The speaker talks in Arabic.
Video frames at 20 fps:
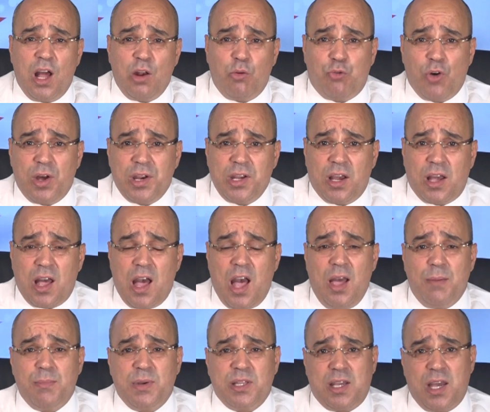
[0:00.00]
الفريق
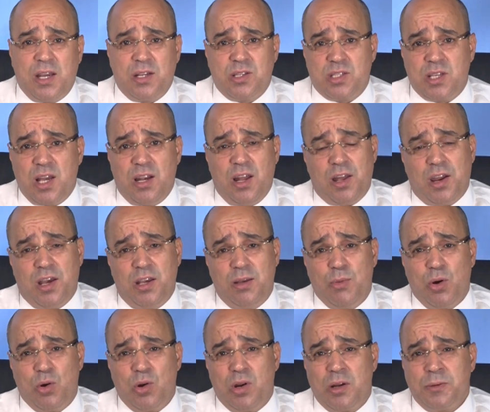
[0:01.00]
أحمد قايد صالح
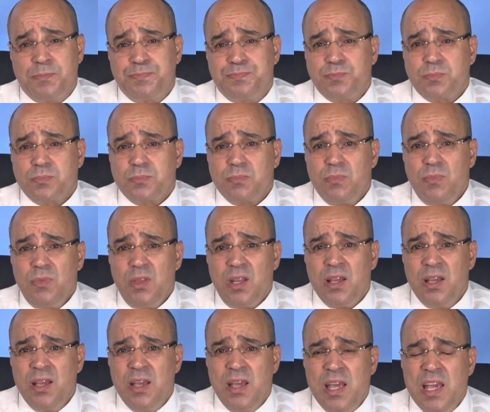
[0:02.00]
رحمه الله
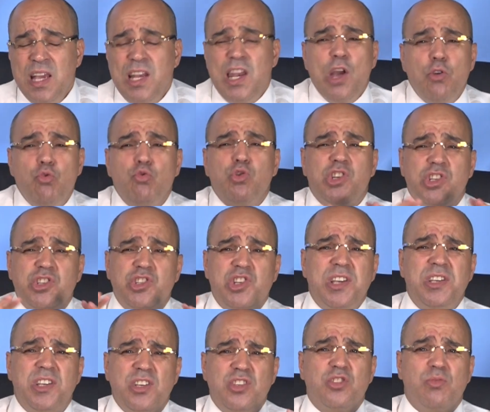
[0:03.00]
لا يوجد
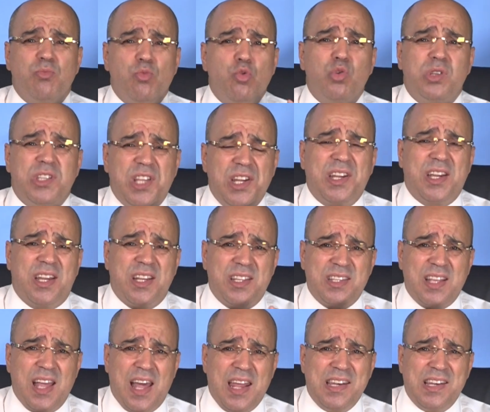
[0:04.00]
شيء اسمه تركة
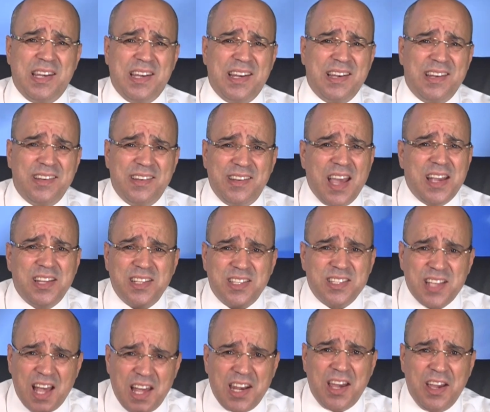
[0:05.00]
القايد
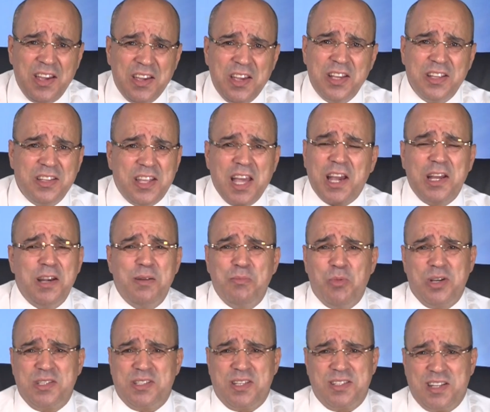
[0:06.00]
صالح داخل
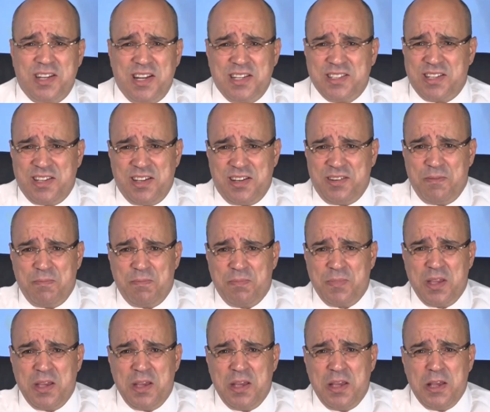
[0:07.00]
المؤسسة العسكرية
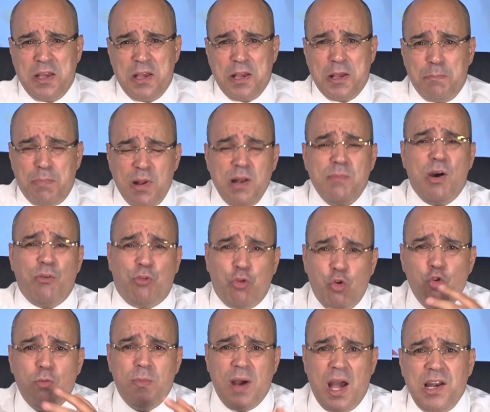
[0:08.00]

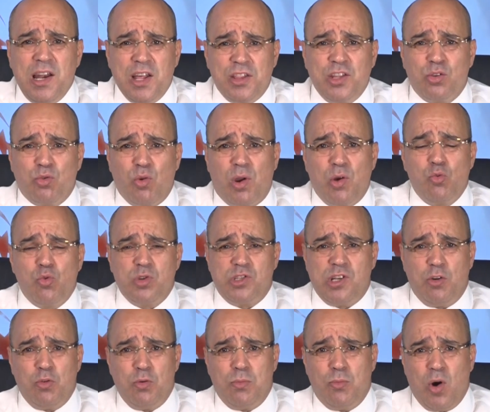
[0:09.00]
بالمفهوم الذي
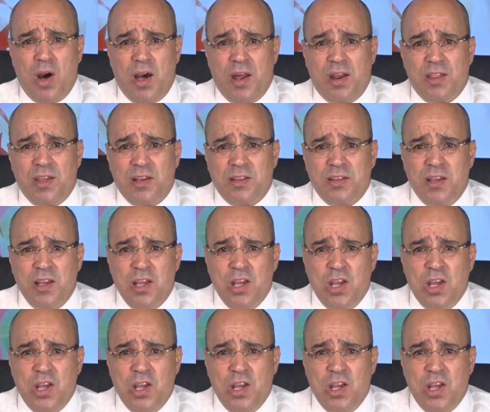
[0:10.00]
تروج له المعارضات